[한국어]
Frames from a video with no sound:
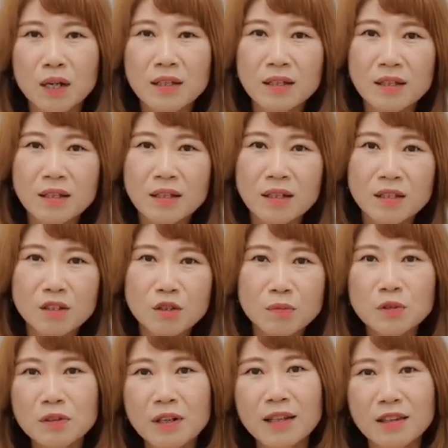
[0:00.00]
한 달에 한두
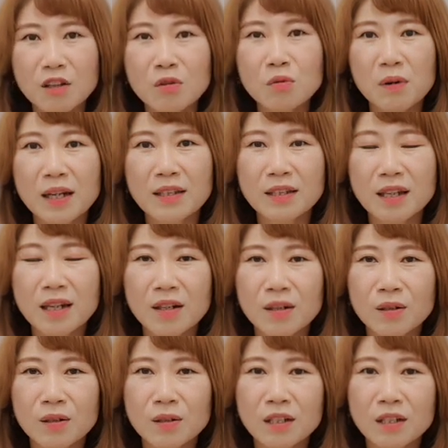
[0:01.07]
번은 갔던 것 같아요.